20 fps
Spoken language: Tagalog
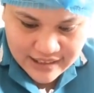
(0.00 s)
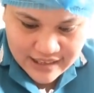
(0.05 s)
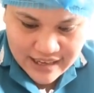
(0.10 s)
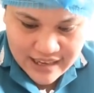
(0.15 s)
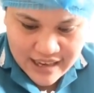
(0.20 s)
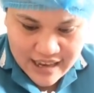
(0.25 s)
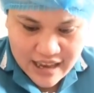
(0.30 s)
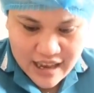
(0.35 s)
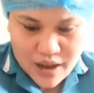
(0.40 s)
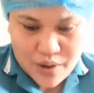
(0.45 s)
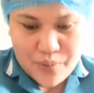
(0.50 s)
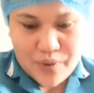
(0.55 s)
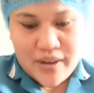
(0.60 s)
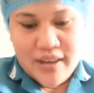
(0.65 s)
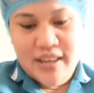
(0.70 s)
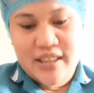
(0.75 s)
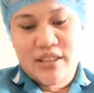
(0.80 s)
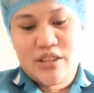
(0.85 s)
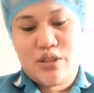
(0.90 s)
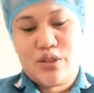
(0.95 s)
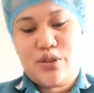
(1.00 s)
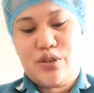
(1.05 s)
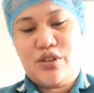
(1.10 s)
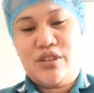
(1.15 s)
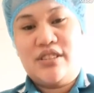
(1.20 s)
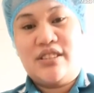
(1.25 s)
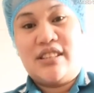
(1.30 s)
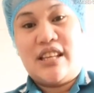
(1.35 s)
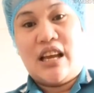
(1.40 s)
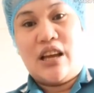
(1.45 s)
kaya awa ng
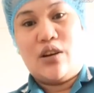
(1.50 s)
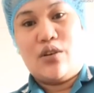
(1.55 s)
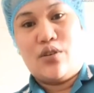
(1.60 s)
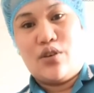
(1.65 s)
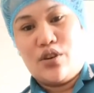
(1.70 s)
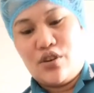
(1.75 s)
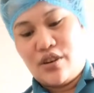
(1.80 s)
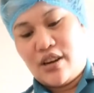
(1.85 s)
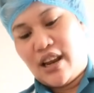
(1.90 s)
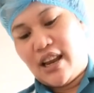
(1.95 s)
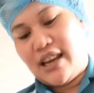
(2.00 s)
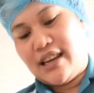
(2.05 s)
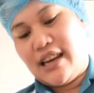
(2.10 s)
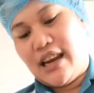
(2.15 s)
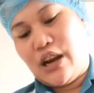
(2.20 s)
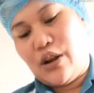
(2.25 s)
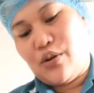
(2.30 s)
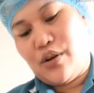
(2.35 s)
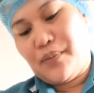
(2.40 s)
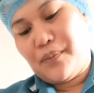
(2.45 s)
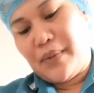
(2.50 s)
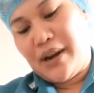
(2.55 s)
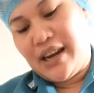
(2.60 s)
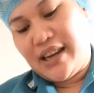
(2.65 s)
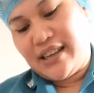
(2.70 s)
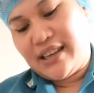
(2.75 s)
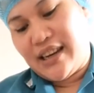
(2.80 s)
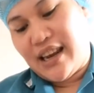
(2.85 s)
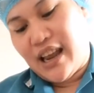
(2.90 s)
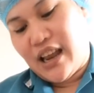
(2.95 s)
Diyos, ako, nakadalawang
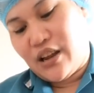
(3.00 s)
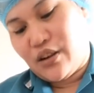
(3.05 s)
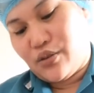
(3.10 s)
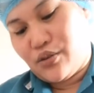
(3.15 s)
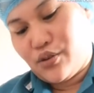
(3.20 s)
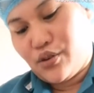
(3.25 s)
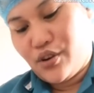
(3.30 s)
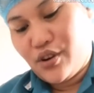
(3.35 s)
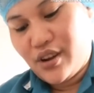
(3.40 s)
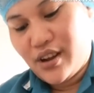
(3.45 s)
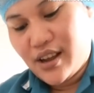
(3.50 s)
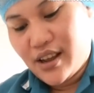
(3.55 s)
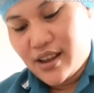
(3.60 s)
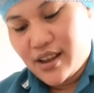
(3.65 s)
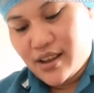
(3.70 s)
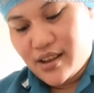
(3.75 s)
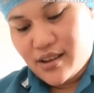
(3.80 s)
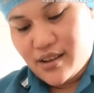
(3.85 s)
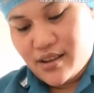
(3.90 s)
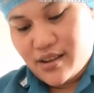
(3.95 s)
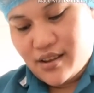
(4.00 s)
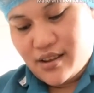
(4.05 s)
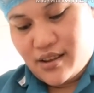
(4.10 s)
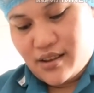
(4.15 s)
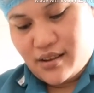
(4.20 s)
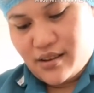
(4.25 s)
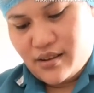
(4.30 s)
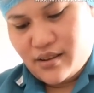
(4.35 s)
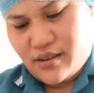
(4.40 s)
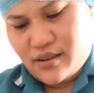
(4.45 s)
balik na ako.
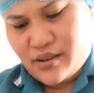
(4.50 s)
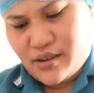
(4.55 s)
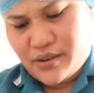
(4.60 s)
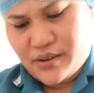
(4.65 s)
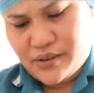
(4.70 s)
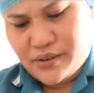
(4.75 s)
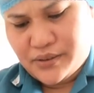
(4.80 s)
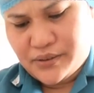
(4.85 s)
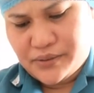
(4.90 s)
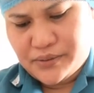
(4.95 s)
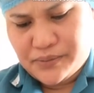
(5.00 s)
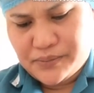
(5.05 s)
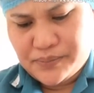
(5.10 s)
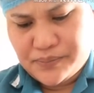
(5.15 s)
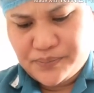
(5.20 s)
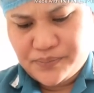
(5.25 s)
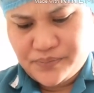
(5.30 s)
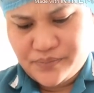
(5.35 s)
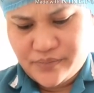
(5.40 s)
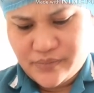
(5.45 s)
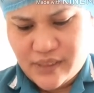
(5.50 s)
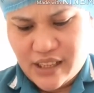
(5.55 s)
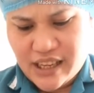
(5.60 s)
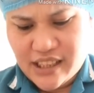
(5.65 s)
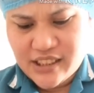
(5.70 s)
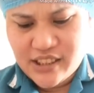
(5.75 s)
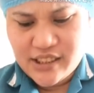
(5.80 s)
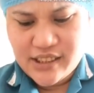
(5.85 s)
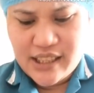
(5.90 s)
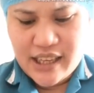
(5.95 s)
Um,
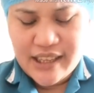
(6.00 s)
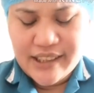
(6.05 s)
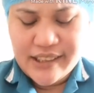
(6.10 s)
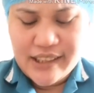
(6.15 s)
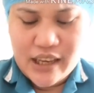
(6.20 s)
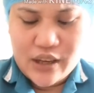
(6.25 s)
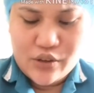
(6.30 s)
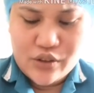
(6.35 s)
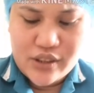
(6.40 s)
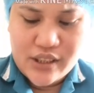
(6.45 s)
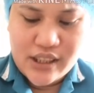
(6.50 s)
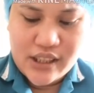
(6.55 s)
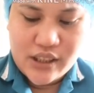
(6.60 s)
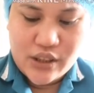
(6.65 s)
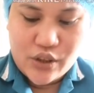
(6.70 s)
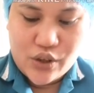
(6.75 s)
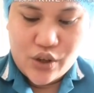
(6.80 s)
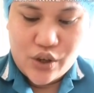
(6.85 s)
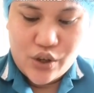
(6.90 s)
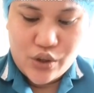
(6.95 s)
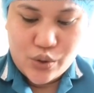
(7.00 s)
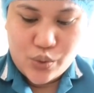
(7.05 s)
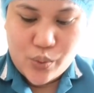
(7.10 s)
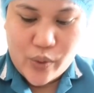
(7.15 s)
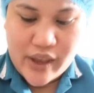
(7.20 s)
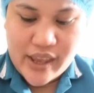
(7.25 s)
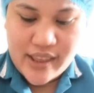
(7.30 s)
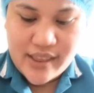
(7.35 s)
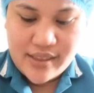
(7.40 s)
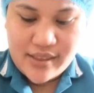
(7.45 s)
Nag-start ako dito
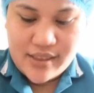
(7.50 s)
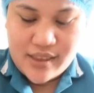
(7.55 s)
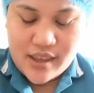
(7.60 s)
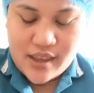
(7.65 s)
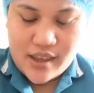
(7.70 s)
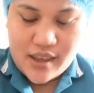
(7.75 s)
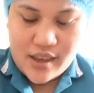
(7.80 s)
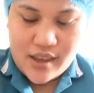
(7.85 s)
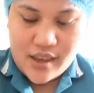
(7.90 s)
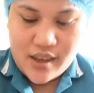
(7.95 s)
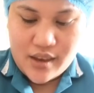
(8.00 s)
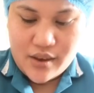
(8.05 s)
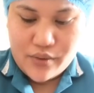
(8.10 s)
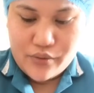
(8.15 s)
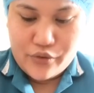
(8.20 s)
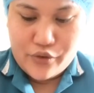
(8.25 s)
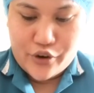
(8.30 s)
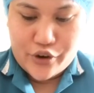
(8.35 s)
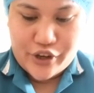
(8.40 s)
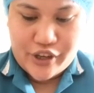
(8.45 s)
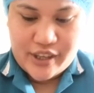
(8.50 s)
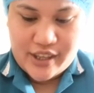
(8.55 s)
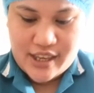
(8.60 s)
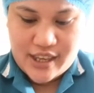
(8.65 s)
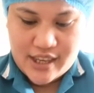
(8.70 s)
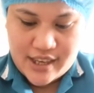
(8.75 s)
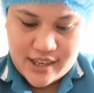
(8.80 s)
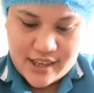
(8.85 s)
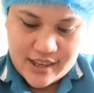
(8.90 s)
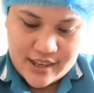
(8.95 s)

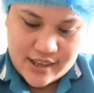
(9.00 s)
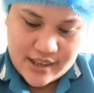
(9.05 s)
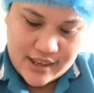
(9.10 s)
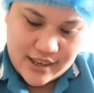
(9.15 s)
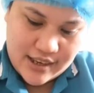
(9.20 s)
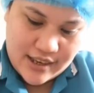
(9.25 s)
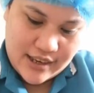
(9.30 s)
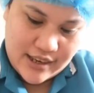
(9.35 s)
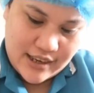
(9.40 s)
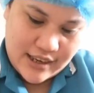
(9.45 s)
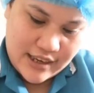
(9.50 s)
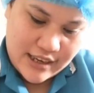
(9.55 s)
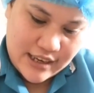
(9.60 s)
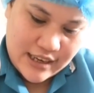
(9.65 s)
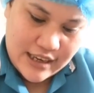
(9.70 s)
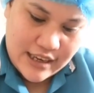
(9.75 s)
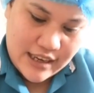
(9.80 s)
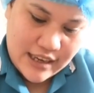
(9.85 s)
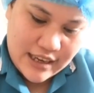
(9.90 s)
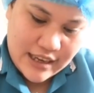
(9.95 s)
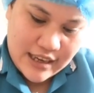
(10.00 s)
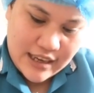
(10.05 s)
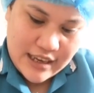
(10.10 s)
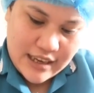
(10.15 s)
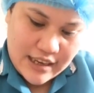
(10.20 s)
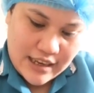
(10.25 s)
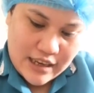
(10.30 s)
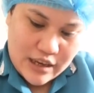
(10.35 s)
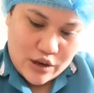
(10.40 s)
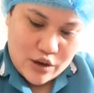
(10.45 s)

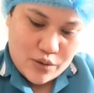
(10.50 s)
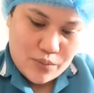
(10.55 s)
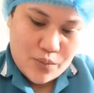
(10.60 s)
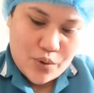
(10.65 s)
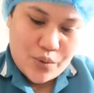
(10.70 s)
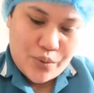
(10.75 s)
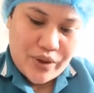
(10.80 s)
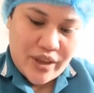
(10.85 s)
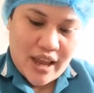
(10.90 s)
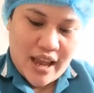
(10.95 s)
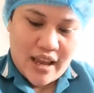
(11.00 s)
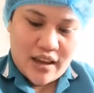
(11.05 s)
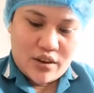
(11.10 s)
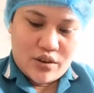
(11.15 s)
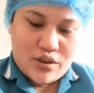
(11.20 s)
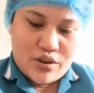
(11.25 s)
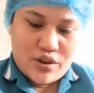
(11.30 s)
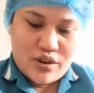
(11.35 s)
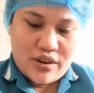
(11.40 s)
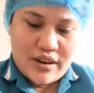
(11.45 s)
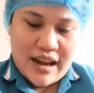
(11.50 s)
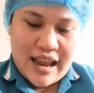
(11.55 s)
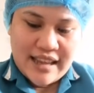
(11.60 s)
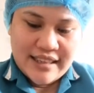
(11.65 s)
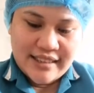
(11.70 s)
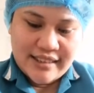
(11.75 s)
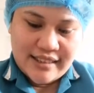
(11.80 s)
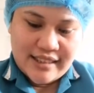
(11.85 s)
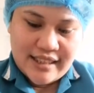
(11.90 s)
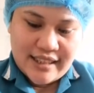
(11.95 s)
2014. Umuwi ako
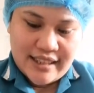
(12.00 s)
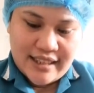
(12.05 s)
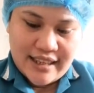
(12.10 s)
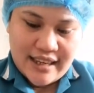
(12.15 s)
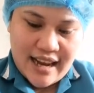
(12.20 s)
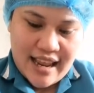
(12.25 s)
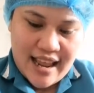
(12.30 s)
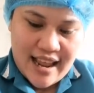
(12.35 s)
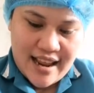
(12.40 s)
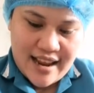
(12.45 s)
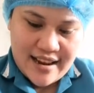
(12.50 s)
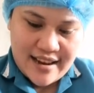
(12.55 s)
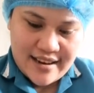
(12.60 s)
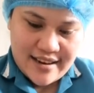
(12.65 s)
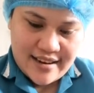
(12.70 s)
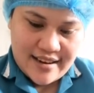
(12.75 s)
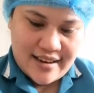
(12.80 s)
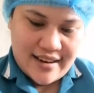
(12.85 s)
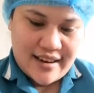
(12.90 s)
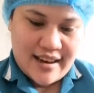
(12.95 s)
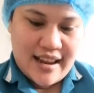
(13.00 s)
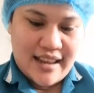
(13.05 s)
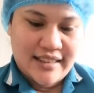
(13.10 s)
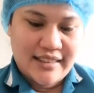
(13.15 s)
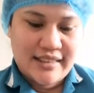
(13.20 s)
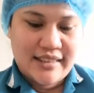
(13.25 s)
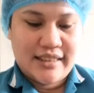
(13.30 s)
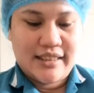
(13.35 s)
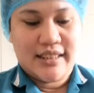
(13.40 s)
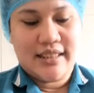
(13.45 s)
last year lang.
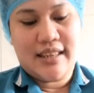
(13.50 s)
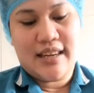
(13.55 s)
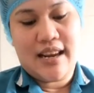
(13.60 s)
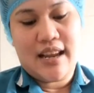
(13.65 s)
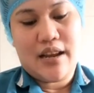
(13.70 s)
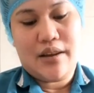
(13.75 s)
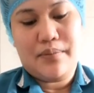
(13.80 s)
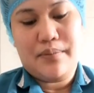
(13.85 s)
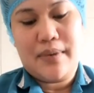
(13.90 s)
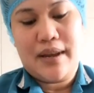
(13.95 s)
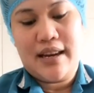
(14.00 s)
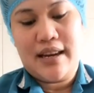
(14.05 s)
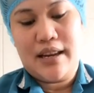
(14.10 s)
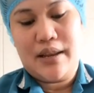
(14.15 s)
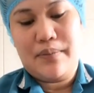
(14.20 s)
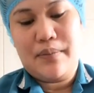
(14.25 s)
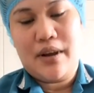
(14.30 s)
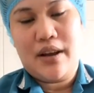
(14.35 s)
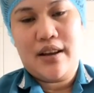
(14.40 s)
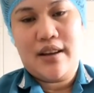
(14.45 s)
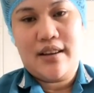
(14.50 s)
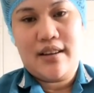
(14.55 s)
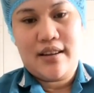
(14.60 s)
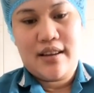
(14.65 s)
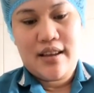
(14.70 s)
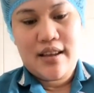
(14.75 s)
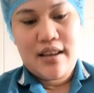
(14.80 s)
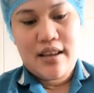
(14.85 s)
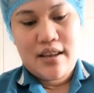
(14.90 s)
Last year lang. Bali, mag,